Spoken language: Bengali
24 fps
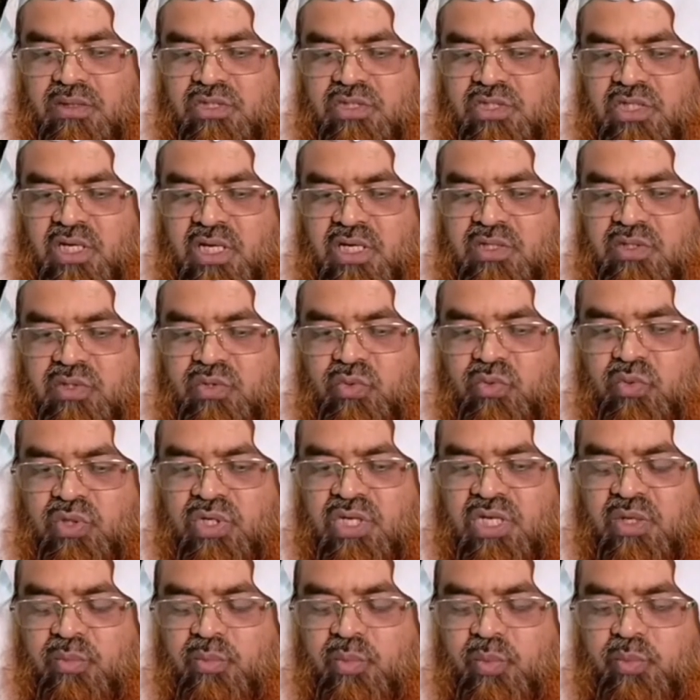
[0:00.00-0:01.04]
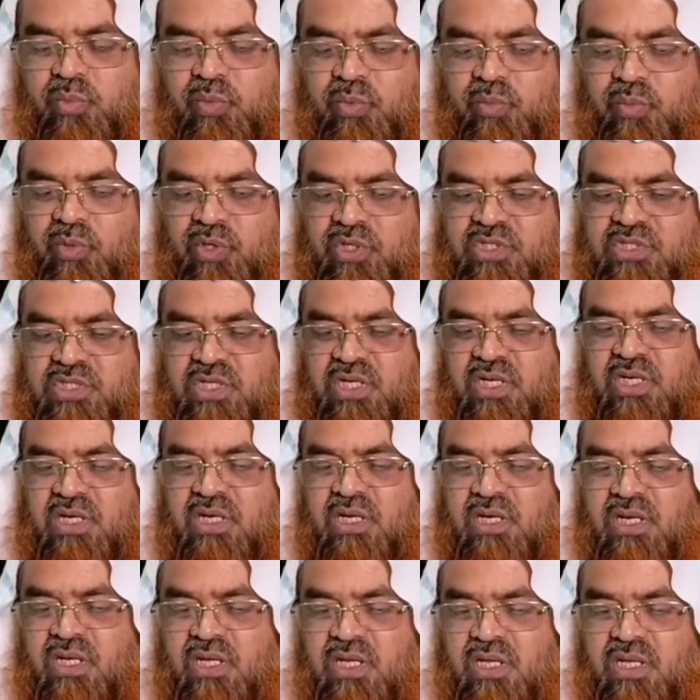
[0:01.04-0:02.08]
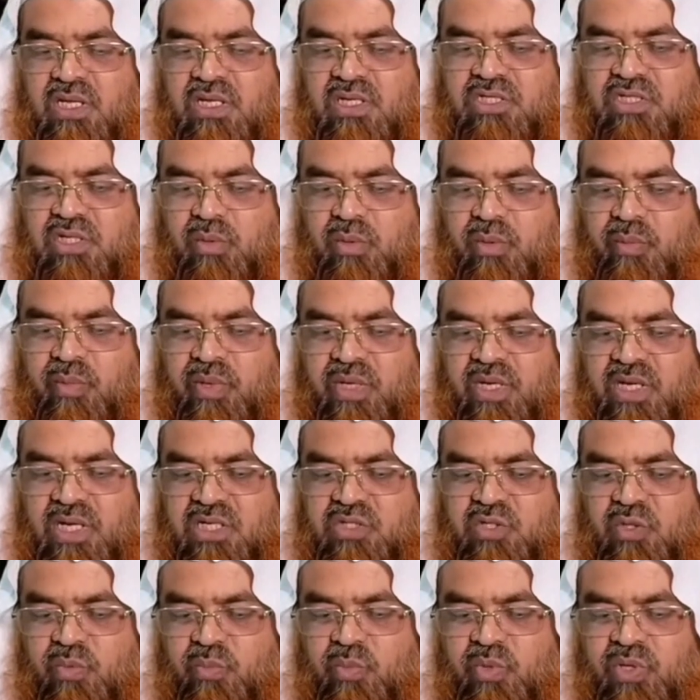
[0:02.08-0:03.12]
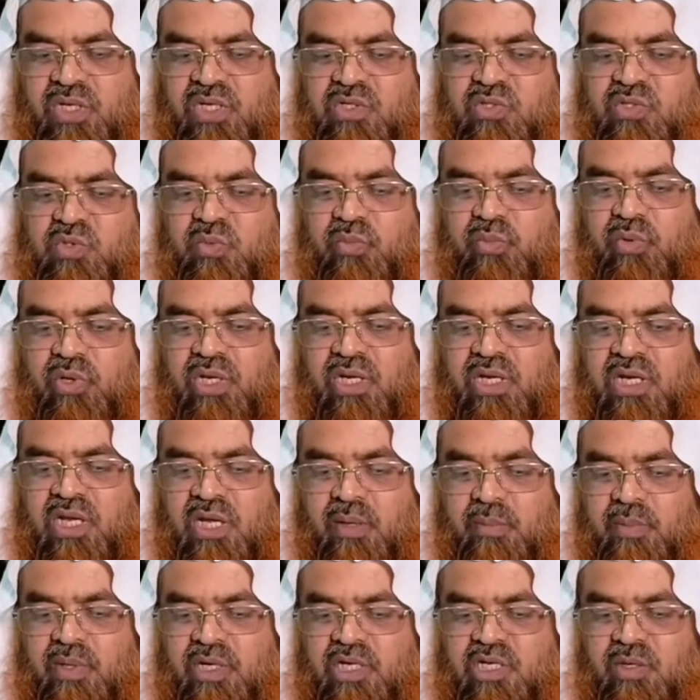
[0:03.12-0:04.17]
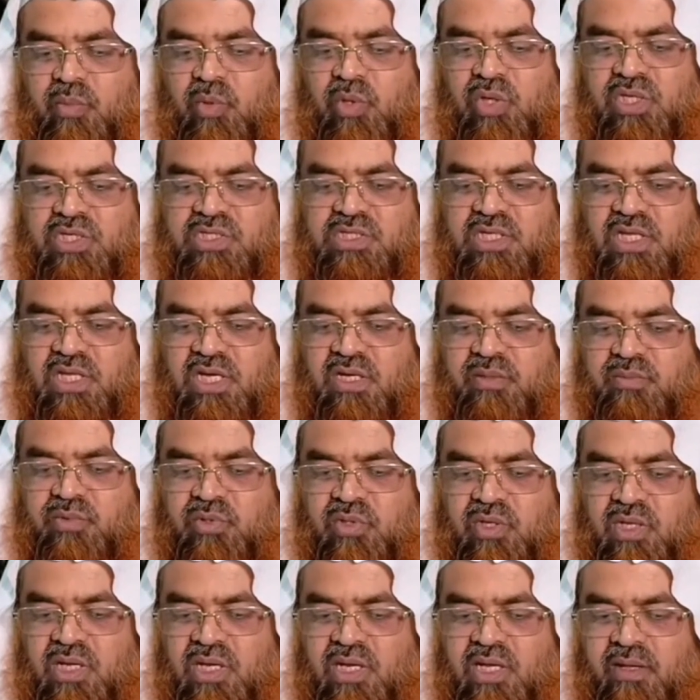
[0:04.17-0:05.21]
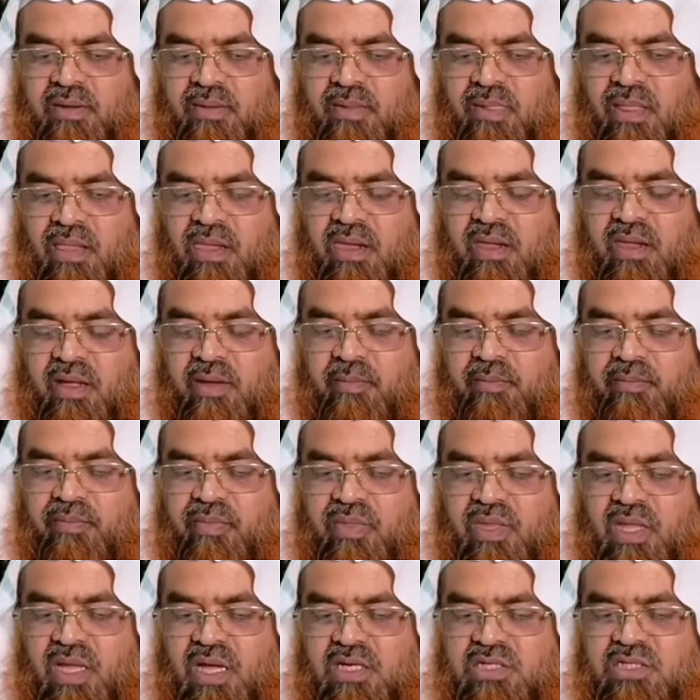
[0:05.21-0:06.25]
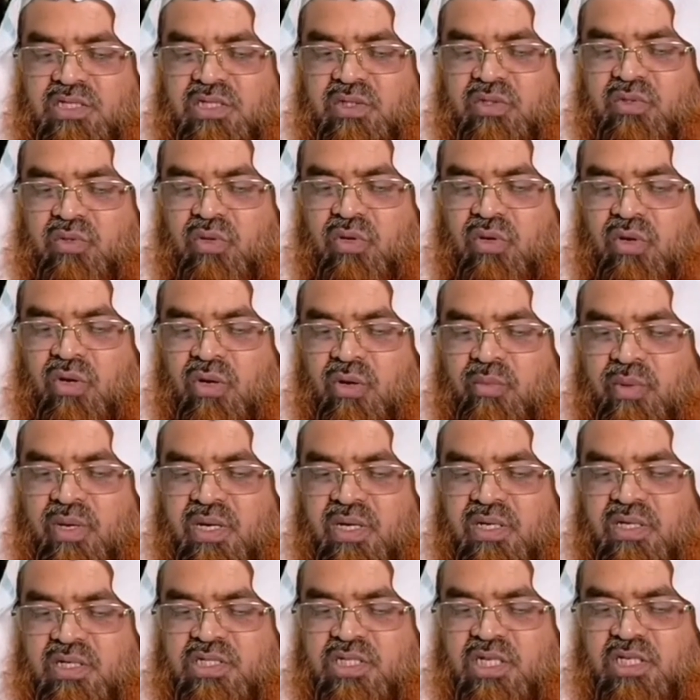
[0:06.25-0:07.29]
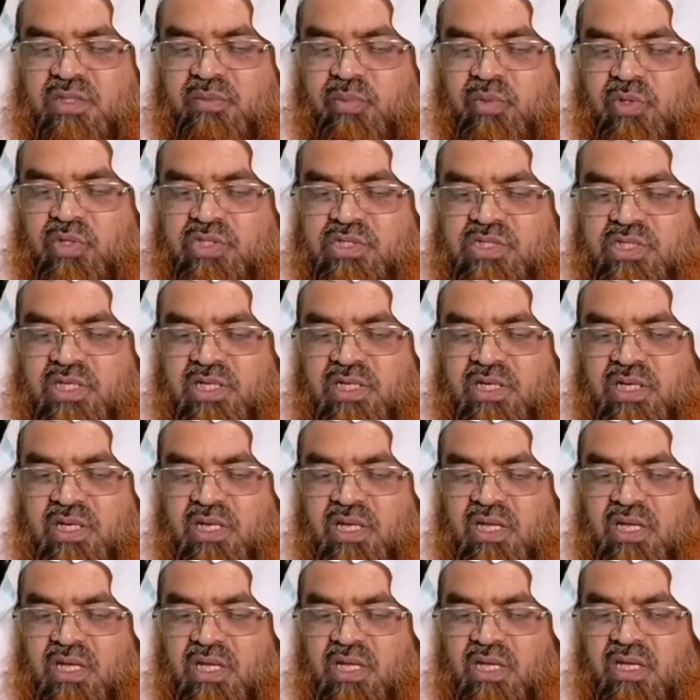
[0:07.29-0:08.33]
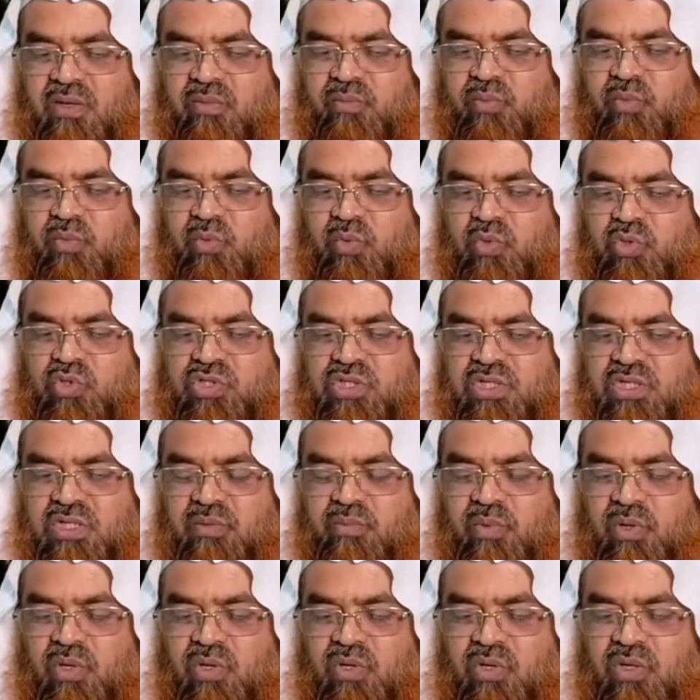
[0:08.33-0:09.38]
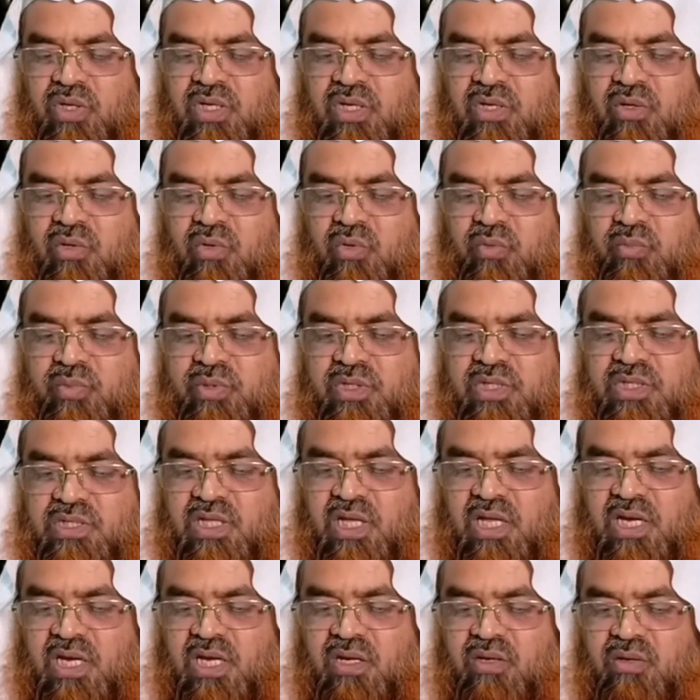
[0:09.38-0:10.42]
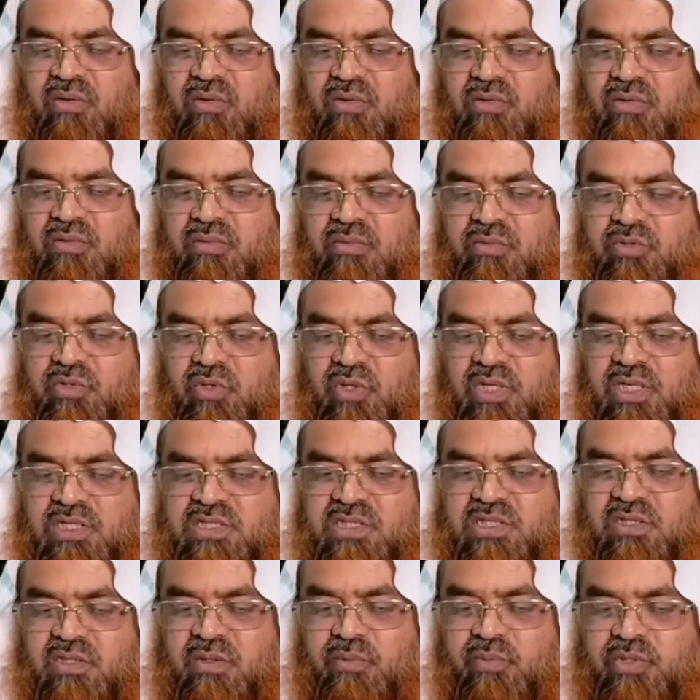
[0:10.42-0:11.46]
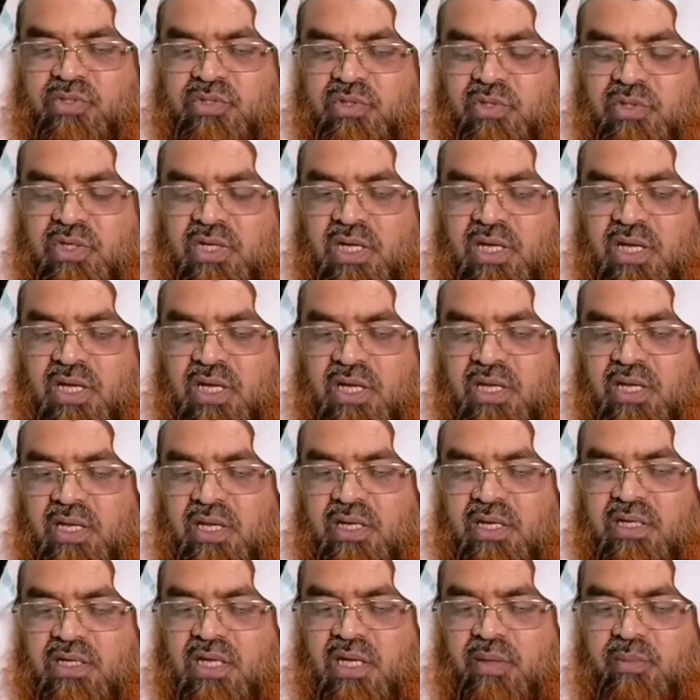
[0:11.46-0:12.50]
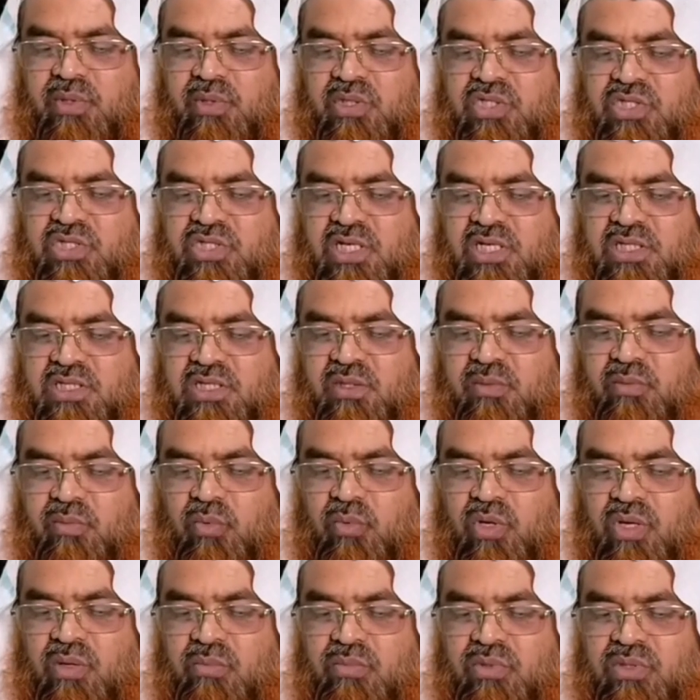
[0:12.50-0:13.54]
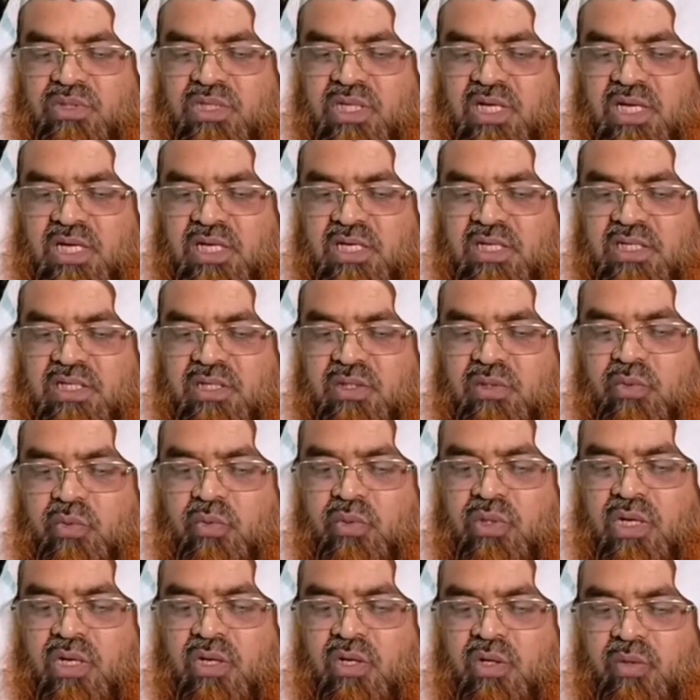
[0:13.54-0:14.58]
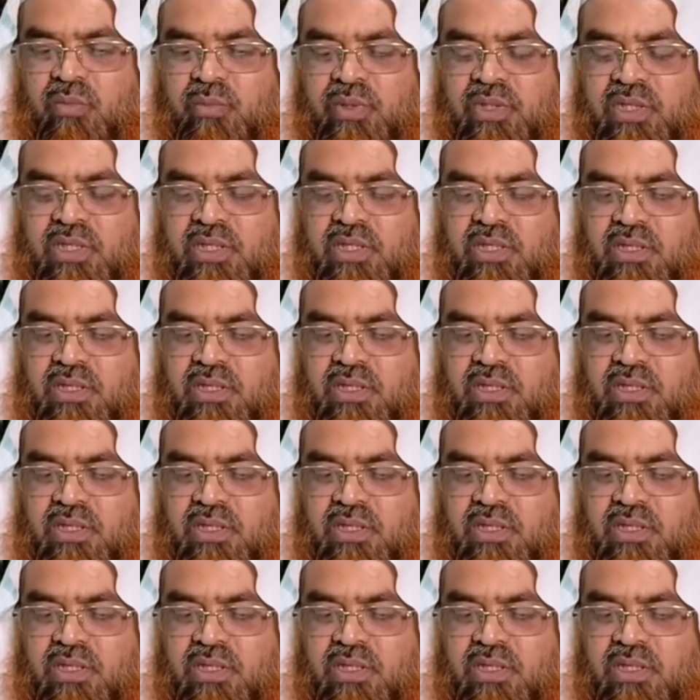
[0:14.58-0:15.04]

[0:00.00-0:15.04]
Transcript: শেখ তুহিন বিপু বলেছেন সবাই মেরাজ সম্পর্কে কিছু বলেন আমরা এটা বলেছি আলহামদুলিল্লাহ আশিকুর রহমান নিষাদ বলেছেন পুরুষের বগলের লঙ্কি ধারালো চলে গেছেন প্রশ্নটা নামের সাথে মোহাম্মদ লাগালে কি গুণা হবে